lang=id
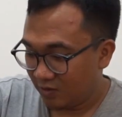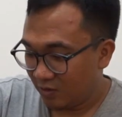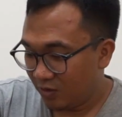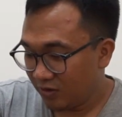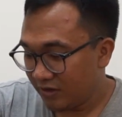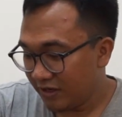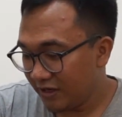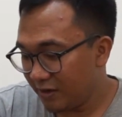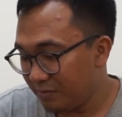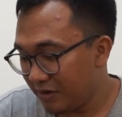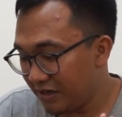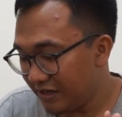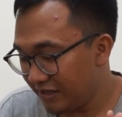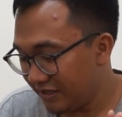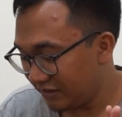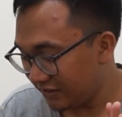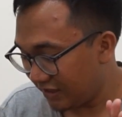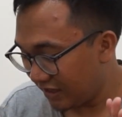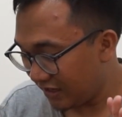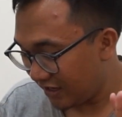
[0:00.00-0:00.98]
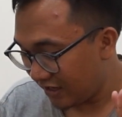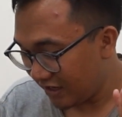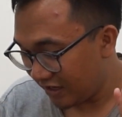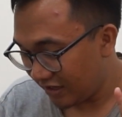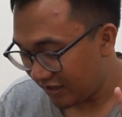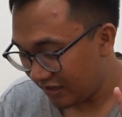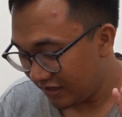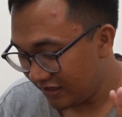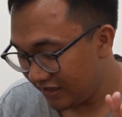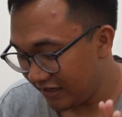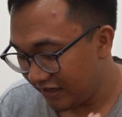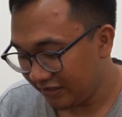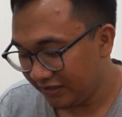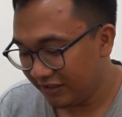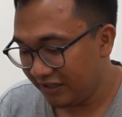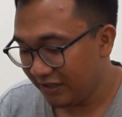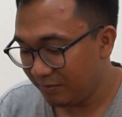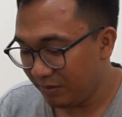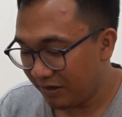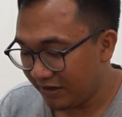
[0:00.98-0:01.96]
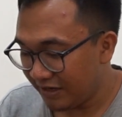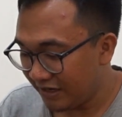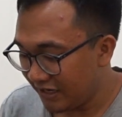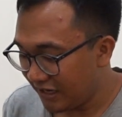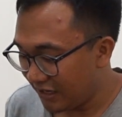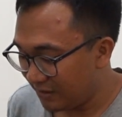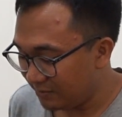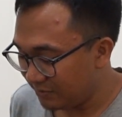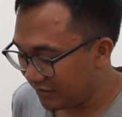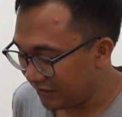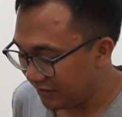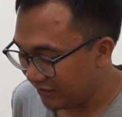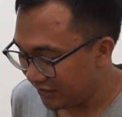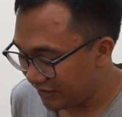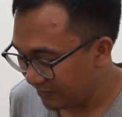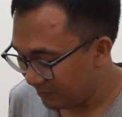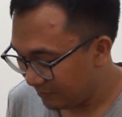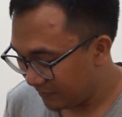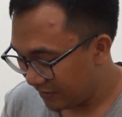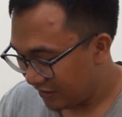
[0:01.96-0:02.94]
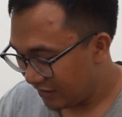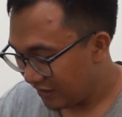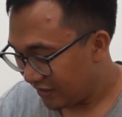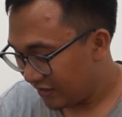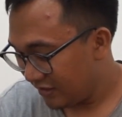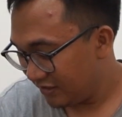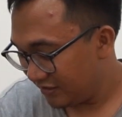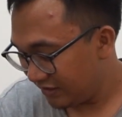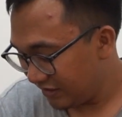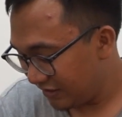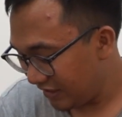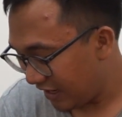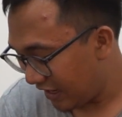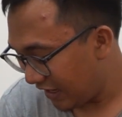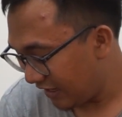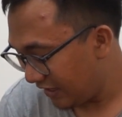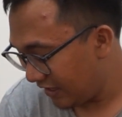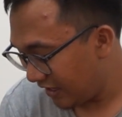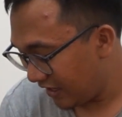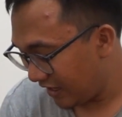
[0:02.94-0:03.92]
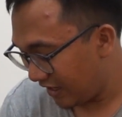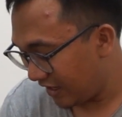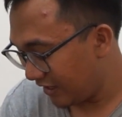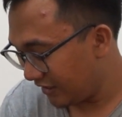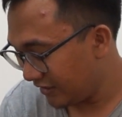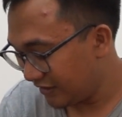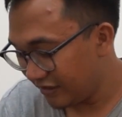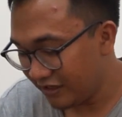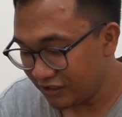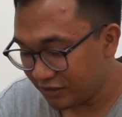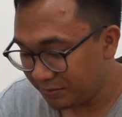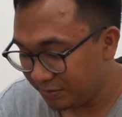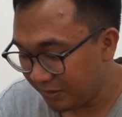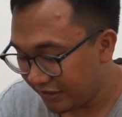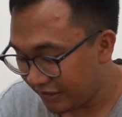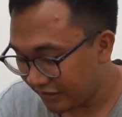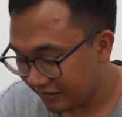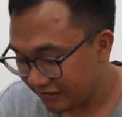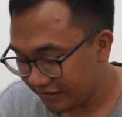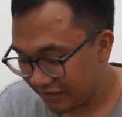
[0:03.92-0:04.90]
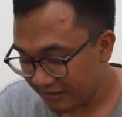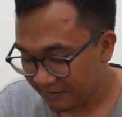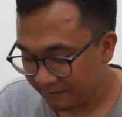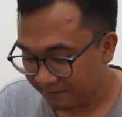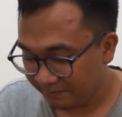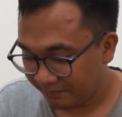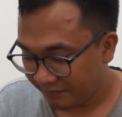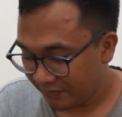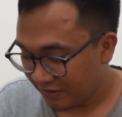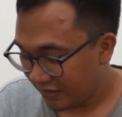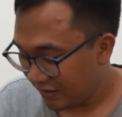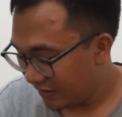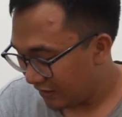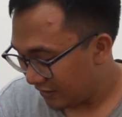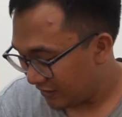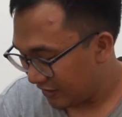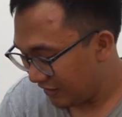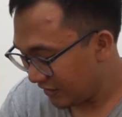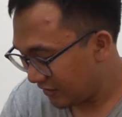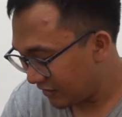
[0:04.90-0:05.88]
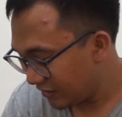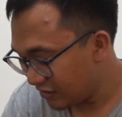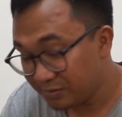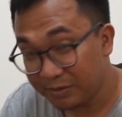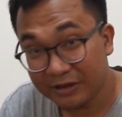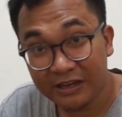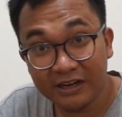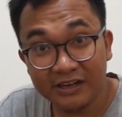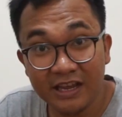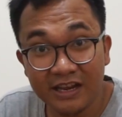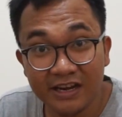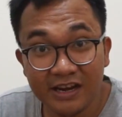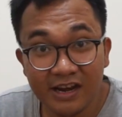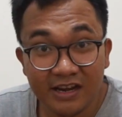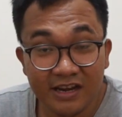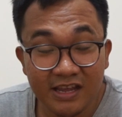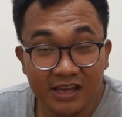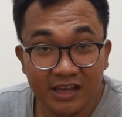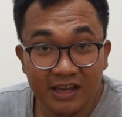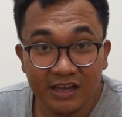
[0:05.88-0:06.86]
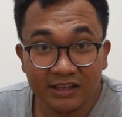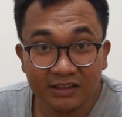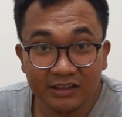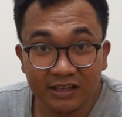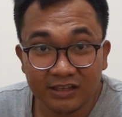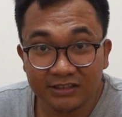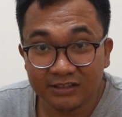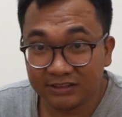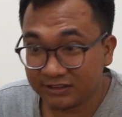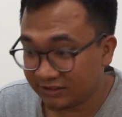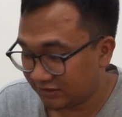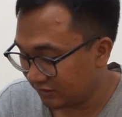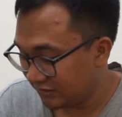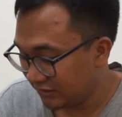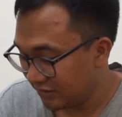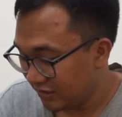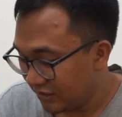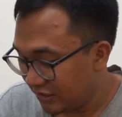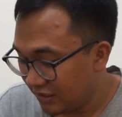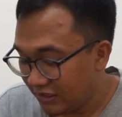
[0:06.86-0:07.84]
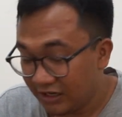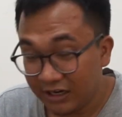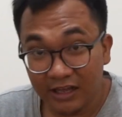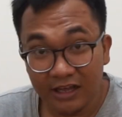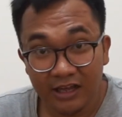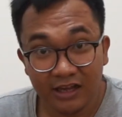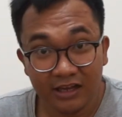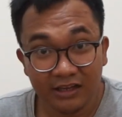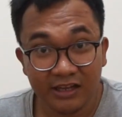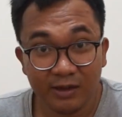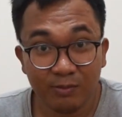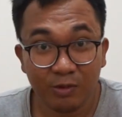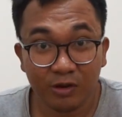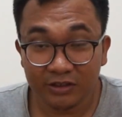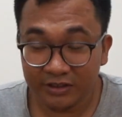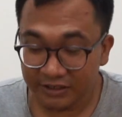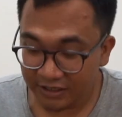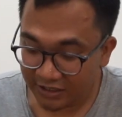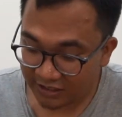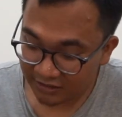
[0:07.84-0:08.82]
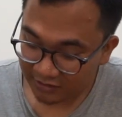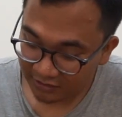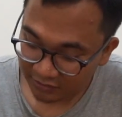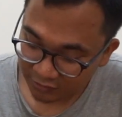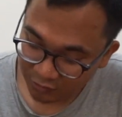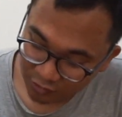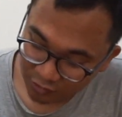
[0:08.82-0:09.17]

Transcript: Oke, kembali kita lihat di bagian dalam sini. Di sini ada grill speakernya. Jadi grill speakernya ada di atas uh, keyboardnya